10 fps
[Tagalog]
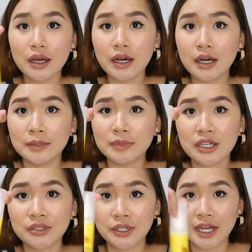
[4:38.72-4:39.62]
um,
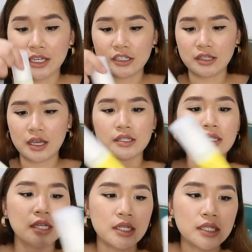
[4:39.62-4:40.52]
Lux Organics
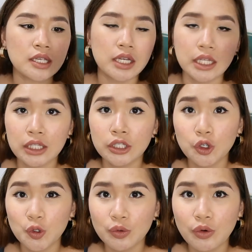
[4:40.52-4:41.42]
sunscreen
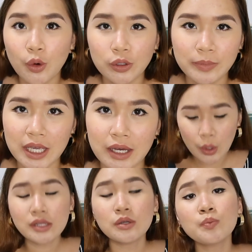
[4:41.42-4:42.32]
yung whole makeup. So,
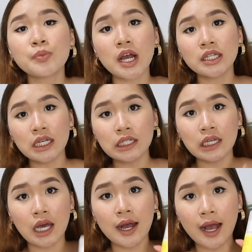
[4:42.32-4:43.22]
itong product
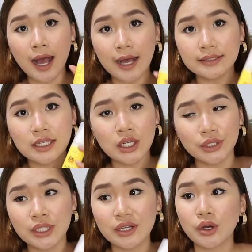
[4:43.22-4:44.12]
lang ang
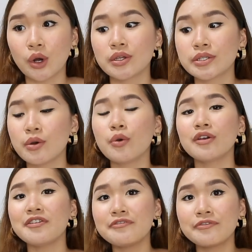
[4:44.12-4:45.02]
dinagdag ko. So,
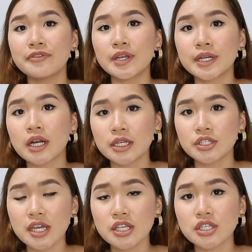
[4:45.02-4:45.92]
if there are
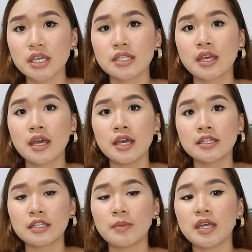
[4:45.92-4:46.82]
changes
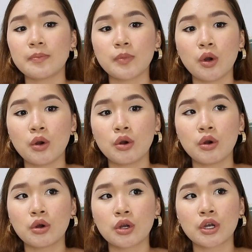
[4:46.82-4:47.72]
sa makeup ko
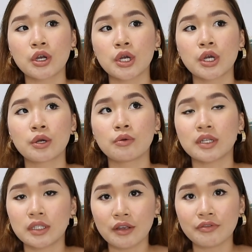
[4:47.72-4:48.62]
or
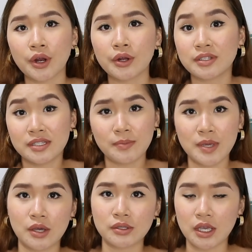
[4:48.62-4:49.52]
whatever,
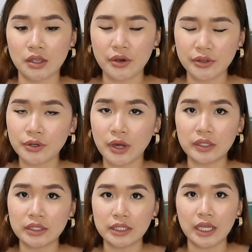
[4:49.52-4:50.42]
sasabihin ko sa inyo
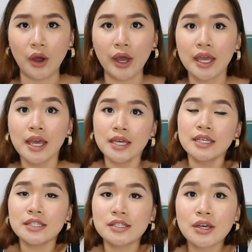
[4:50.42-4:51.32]
throughout the day, okay?
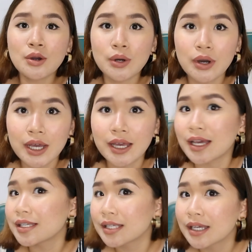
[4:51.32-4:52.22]
So, okay
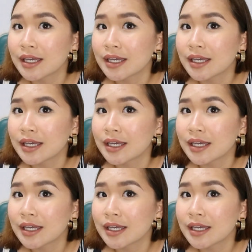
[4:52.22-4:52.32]
guys.